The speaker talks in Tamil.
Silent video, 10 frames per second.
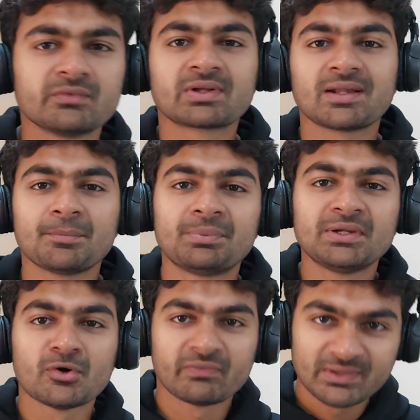இவனுங்கெல்லாம்
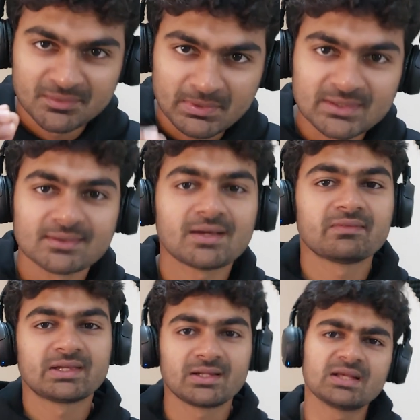பீடோ ஃபைல்னு மட்டும்தான்
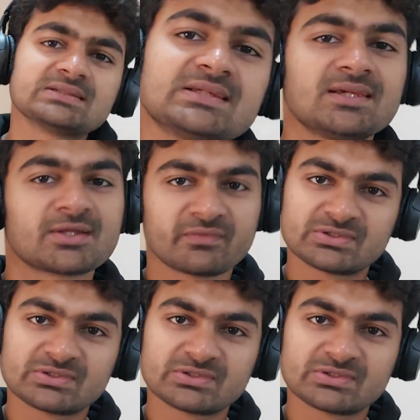வைக்கல சீக்கிரம்